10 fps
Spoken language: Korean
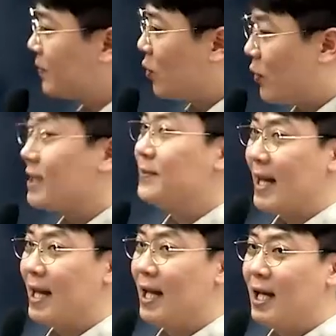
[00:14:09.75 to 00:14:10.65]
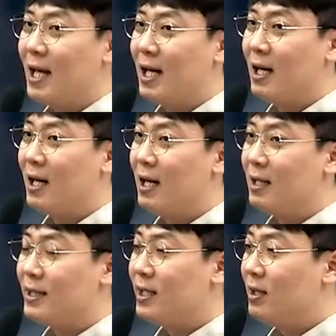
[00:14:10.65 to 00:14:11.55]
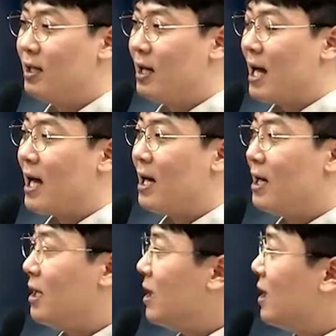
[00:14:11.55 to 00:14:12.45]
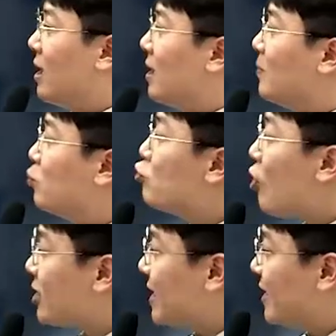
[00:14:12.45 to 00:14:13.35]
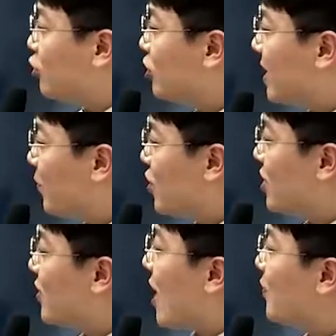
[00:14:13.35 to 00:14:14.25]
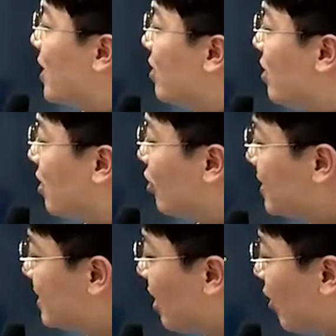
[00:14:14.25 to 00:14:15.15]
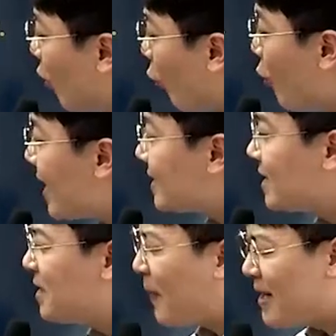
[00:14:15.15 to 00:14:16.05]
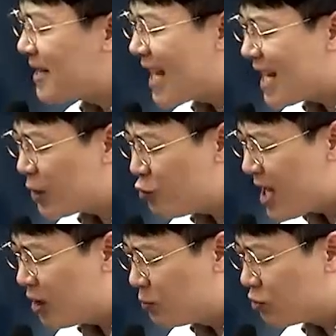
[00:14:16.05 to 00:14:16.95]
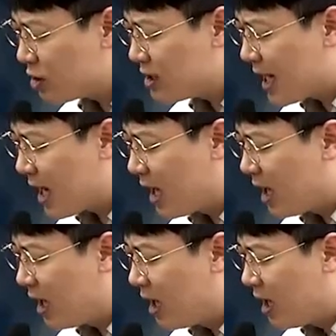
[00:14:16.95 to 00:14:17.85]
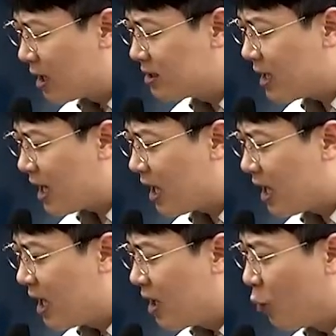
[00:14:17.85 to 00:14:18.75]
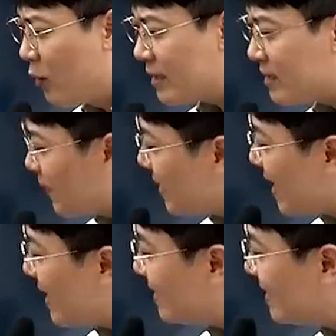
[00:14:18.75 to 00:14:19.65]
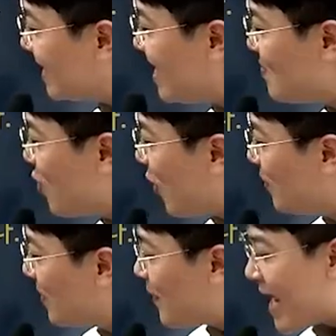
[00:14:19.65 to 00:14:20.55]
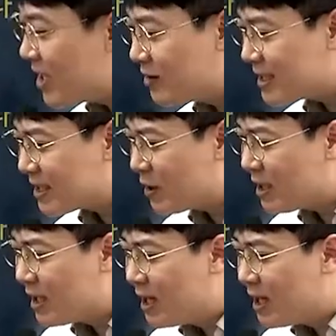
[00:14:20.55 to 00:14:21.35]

오엑스만. 어, 그래서 아, 무엇이 출제 포인트로 나오며 거기서 오엑스를 판단하기 위한 건 무엇이냐? 그때 오엑스 판단에 쓸모없는 배경 지식을